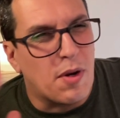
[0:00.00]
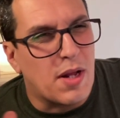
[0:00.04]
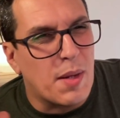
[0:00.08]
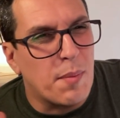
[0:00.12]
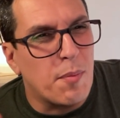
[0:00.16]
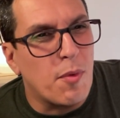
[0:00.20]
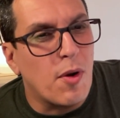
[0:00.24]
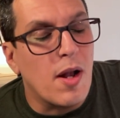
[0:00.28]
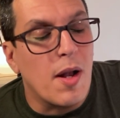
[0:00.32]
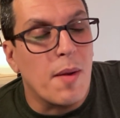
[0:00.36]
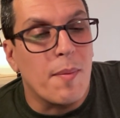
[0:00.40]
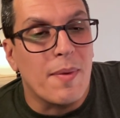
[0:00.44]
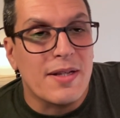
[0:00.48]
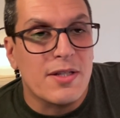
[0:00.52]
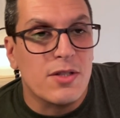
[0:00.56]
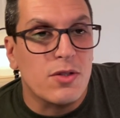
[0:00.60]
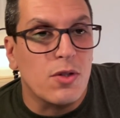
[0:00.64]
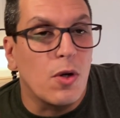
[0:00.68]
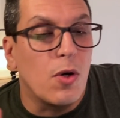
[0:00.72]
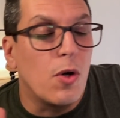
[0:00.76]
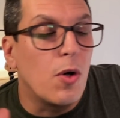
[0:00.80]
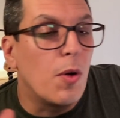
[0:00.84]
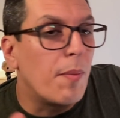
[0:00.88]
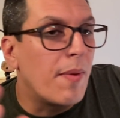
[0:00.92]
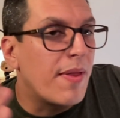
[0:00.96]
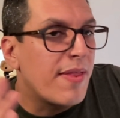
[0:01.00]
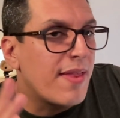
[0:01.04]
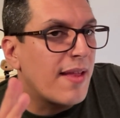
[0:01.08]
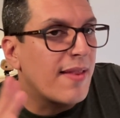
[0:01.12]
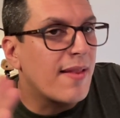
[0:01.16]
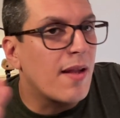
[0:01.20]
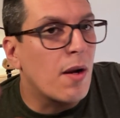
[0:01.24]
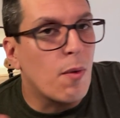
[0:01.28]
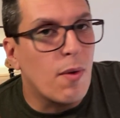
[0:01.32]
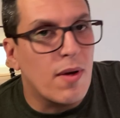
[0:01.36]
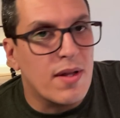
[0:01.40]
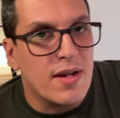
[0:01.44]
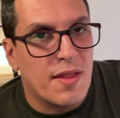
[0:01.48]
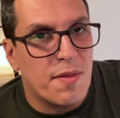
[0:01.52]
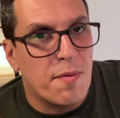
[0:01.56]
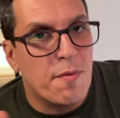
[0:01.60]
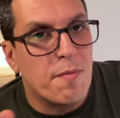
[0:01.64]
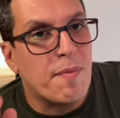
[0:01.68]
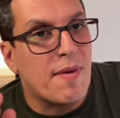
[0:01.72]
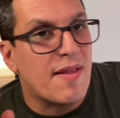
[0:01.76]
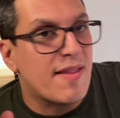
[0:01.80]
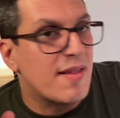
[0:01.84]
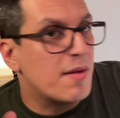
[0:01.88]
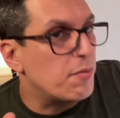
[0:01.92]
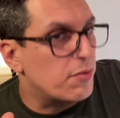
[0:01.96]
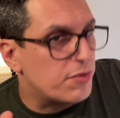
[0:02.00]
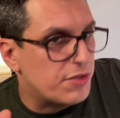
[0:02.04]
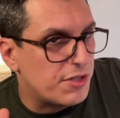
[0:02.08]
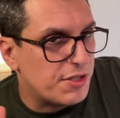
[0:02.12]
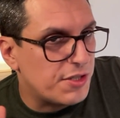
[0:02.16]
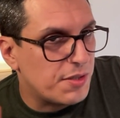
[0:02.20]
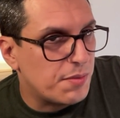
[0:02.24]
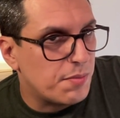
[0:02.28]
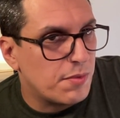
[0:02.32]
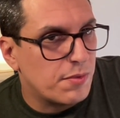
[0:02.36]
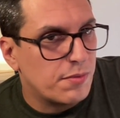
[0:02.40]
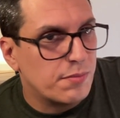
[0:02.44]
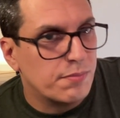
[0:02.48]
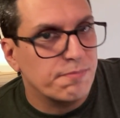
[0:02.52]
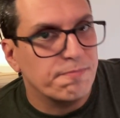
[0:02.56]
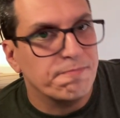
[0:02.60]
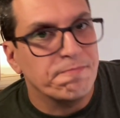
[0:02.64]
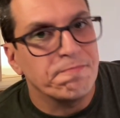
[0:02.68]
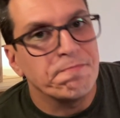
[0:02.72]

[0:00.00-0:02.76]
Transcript: por ejemplo, en el vasto medial del cuádriceps pasa muchísimo.